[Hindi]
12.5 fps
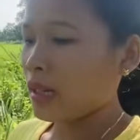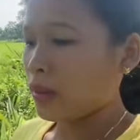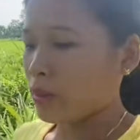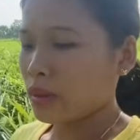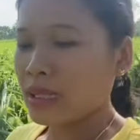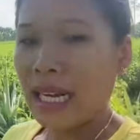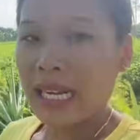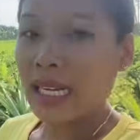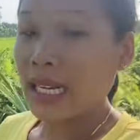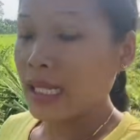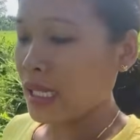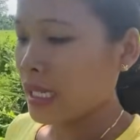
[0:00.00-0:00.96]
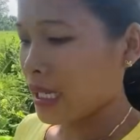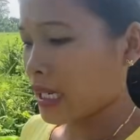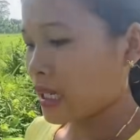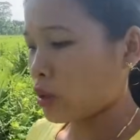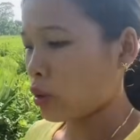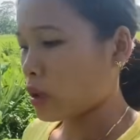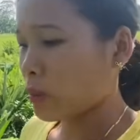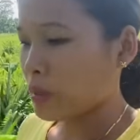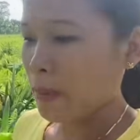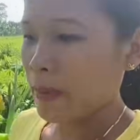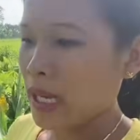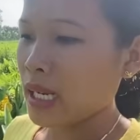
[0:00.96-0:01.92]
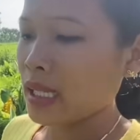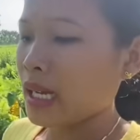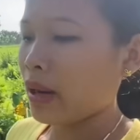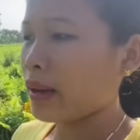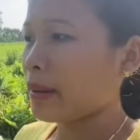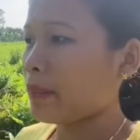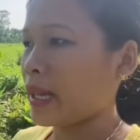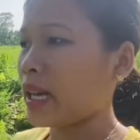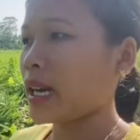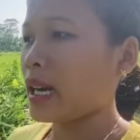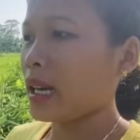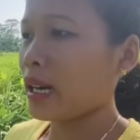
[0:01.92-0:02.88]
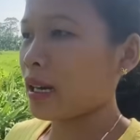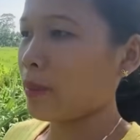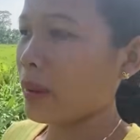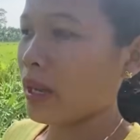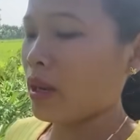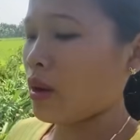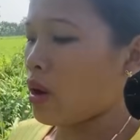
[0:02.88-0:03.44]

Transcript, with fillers: वो दार कर देने के लिए तो सबसे पहले जाऊंगी भैया का घर पे